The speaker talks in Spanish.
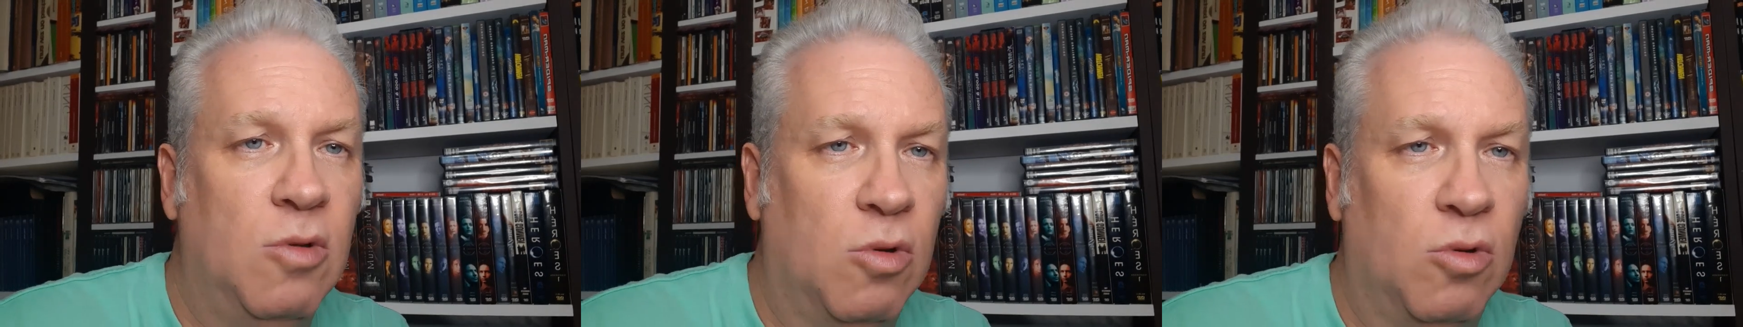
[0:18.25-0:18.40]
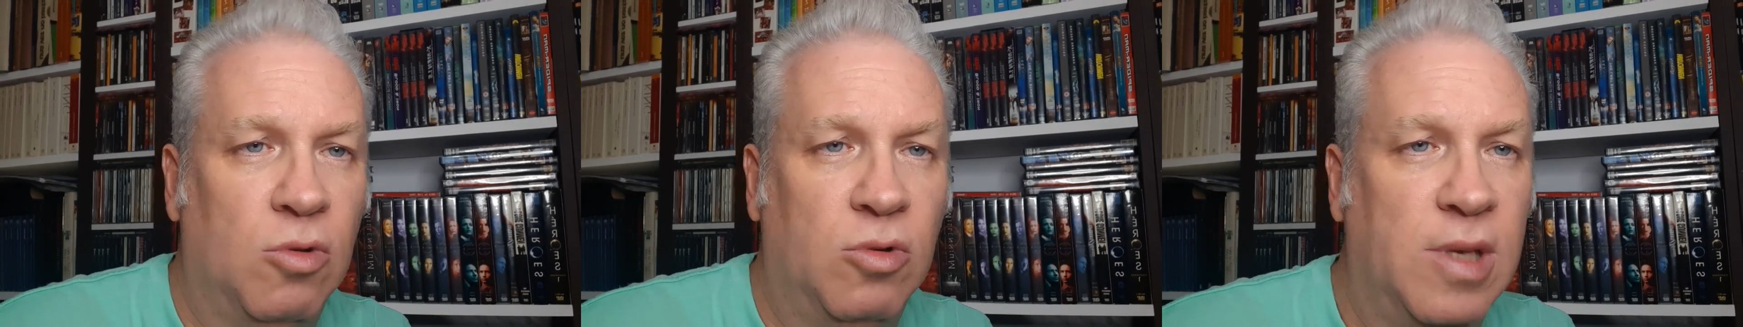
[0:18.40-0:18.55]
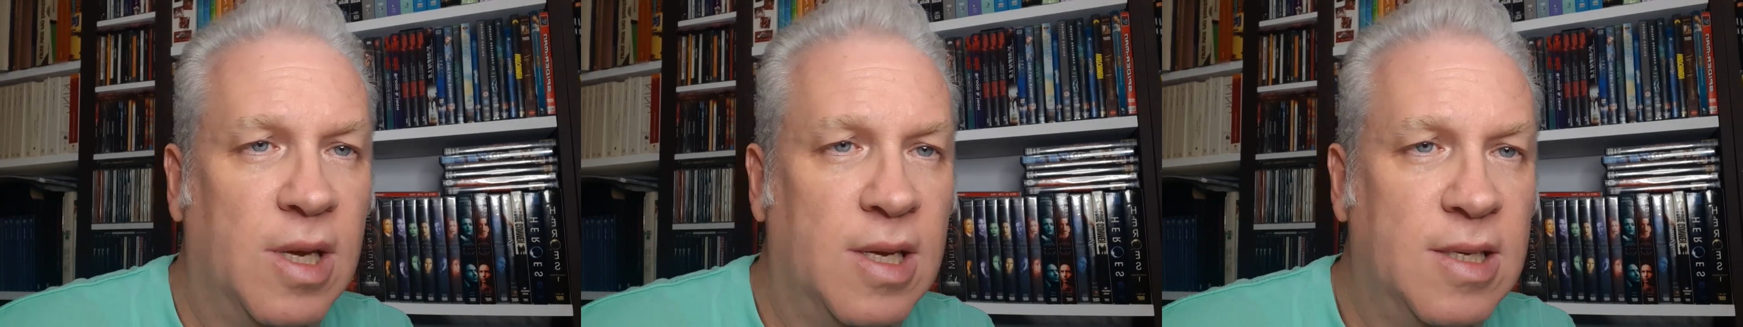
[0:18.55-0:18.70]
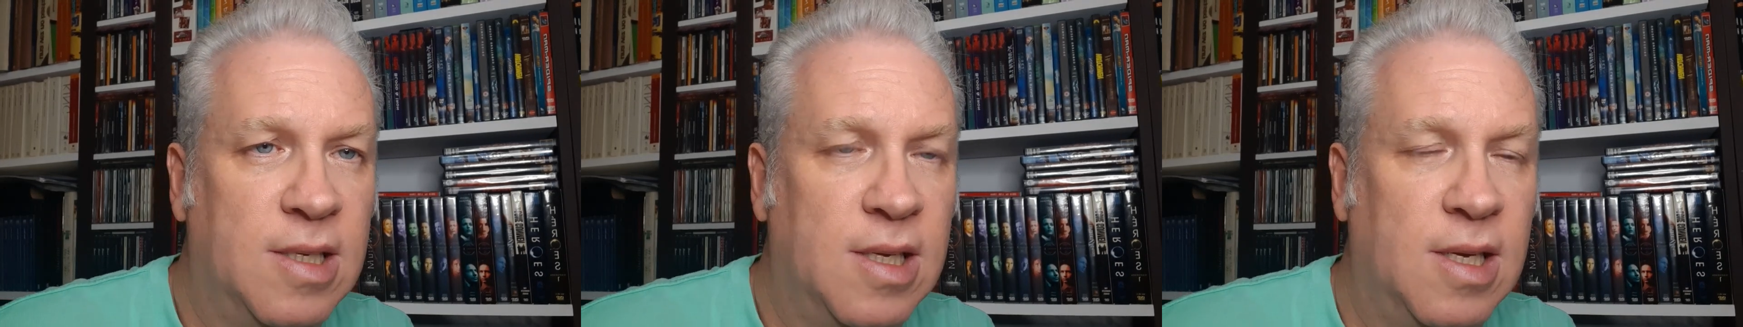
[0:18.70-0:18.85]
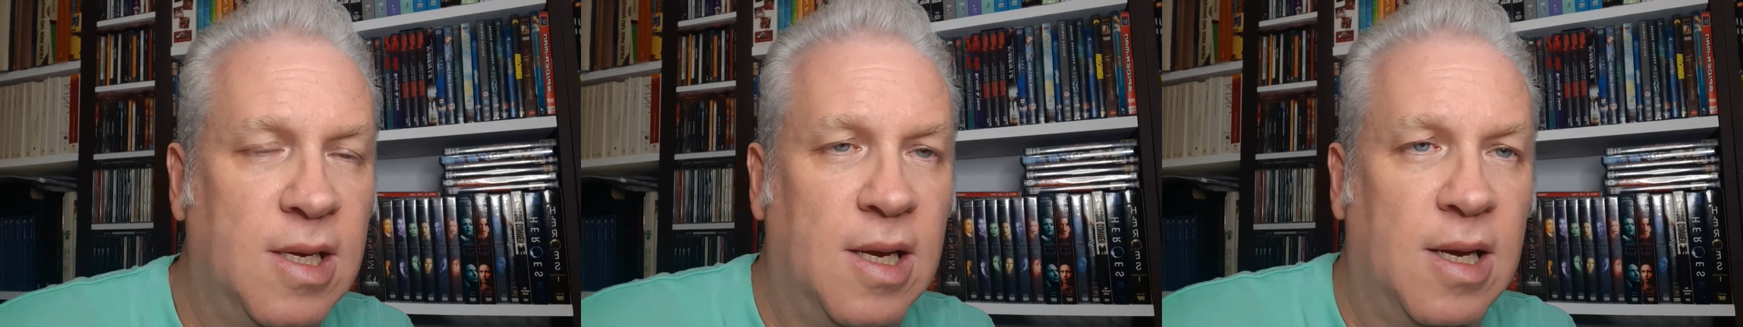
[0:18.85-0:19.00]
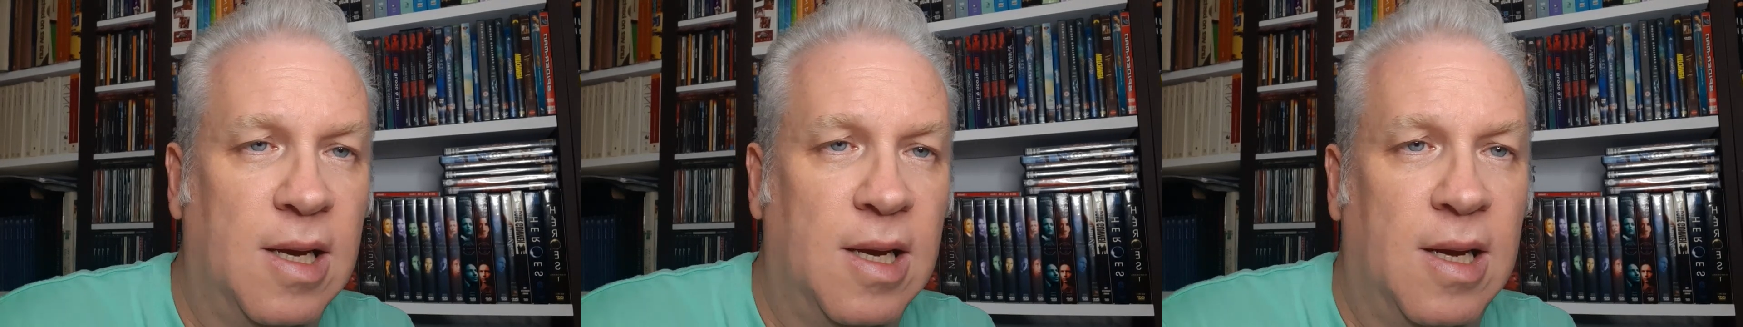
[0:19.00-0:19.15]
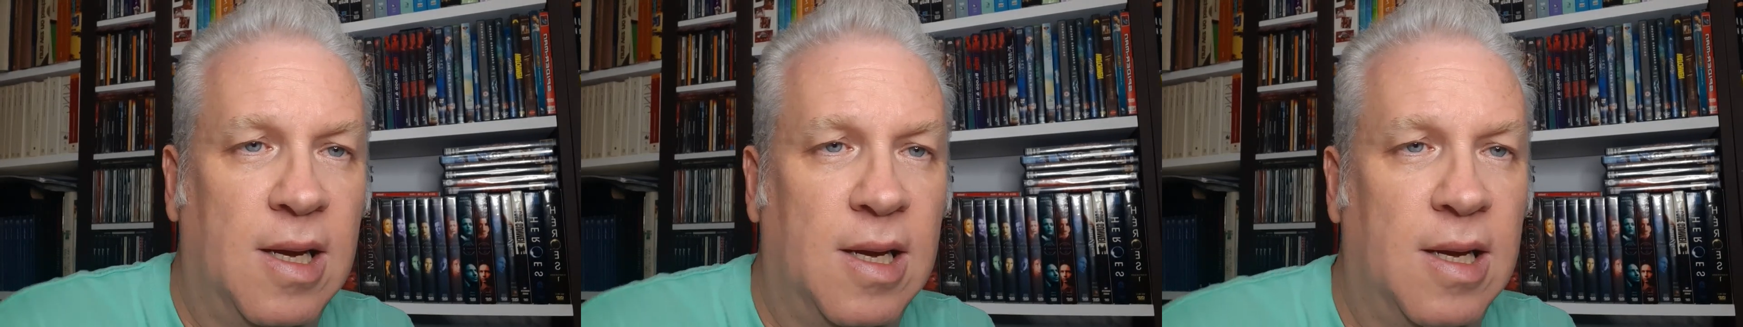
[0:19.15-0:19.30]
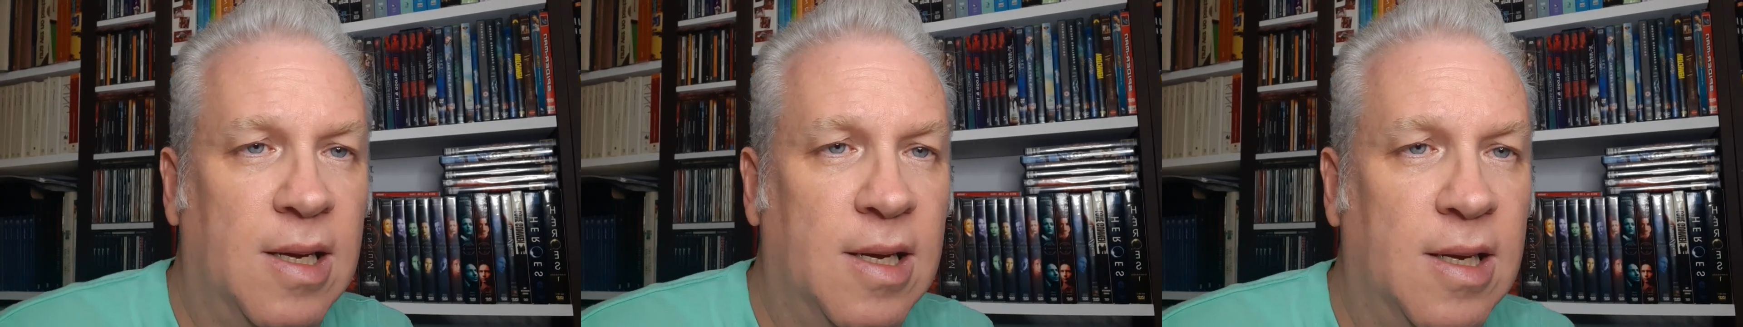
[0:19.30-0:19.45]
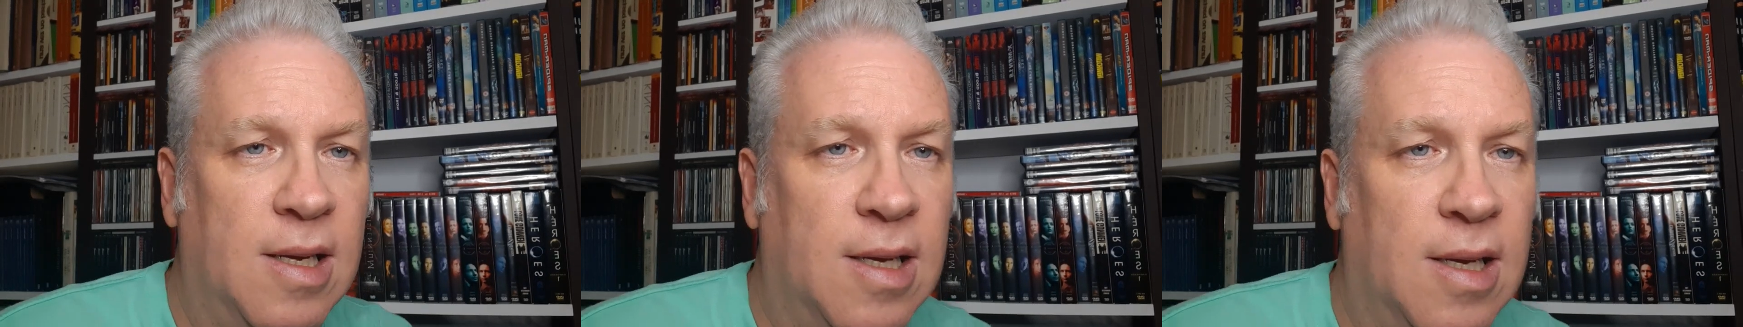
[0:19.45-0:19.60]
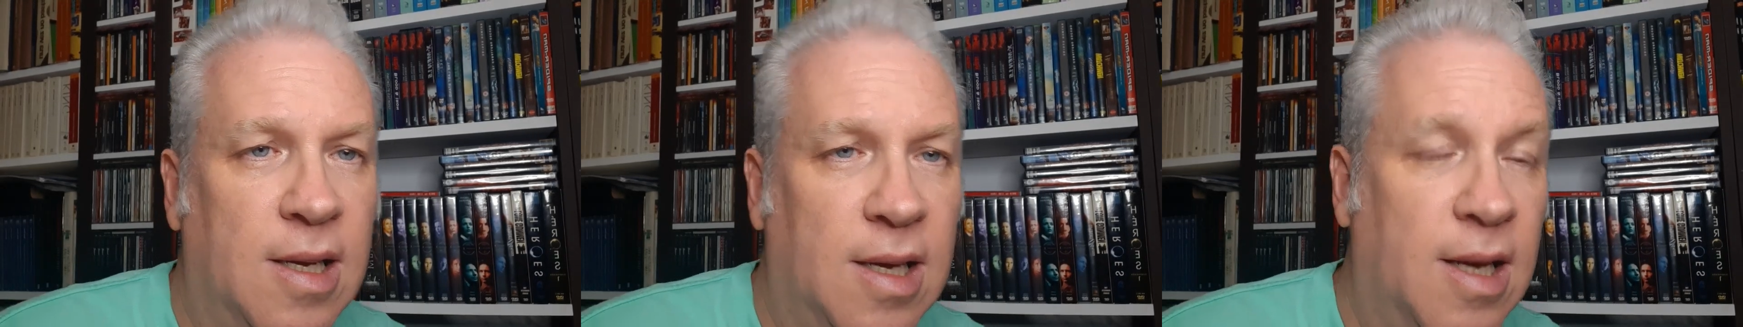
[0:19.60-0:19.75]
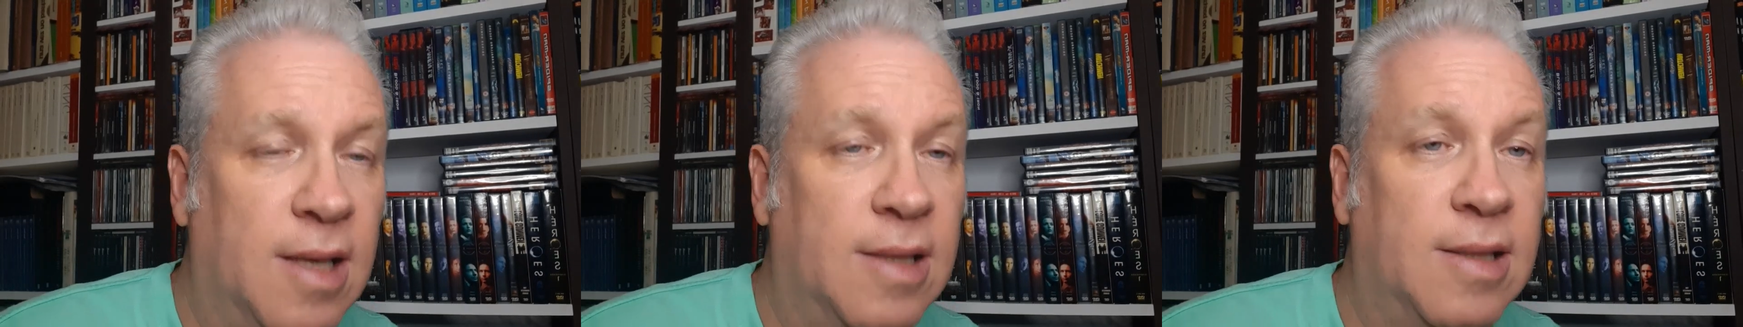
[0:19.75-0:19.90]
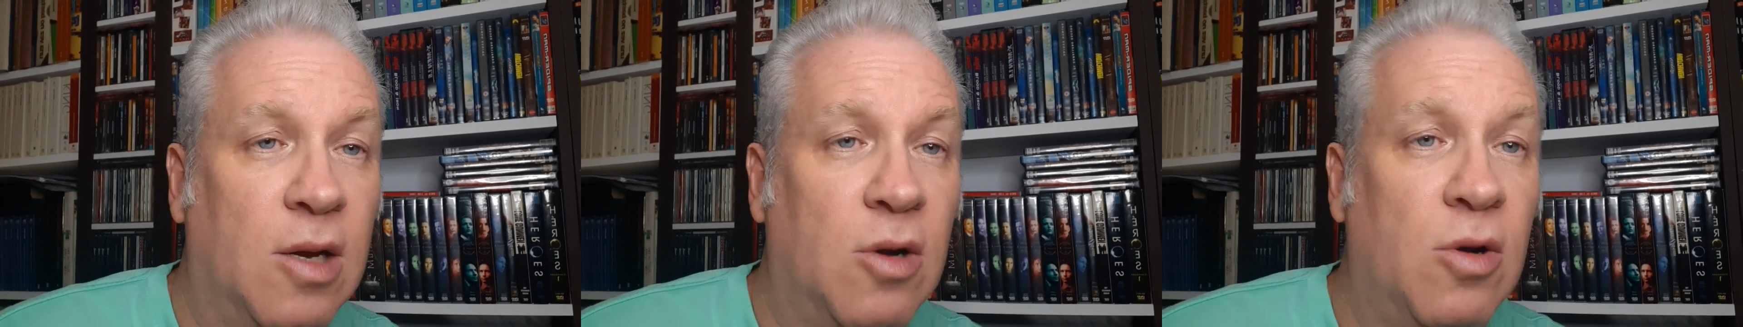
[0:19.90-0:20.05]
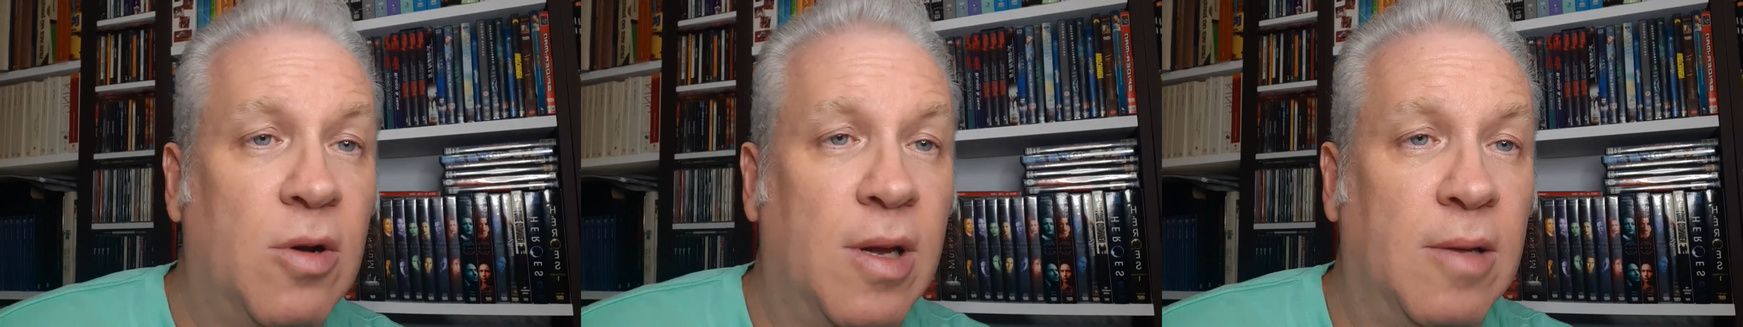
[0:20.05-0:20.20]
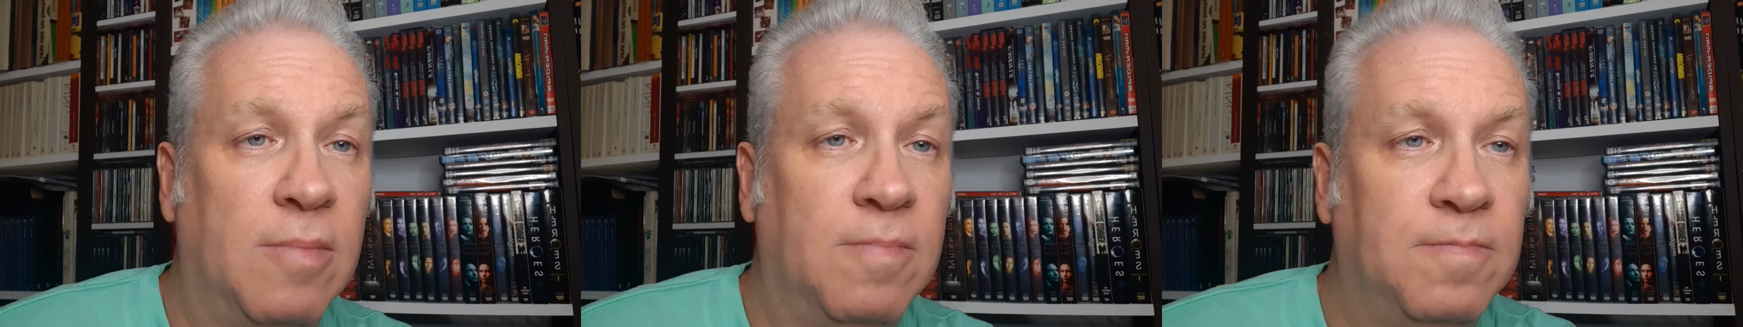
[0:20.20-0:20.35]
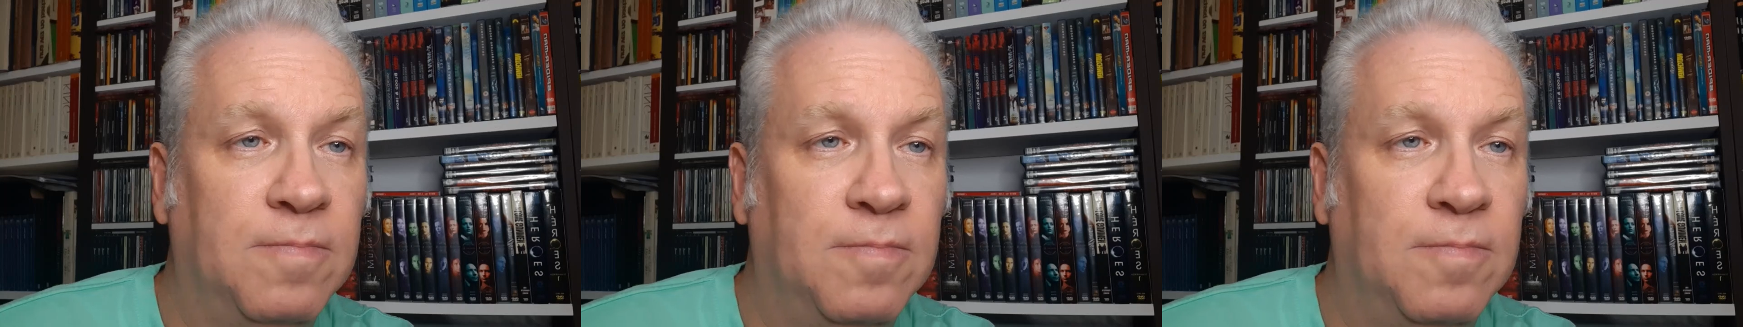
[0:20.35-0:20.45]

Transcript: constancia ah, hasta ahora.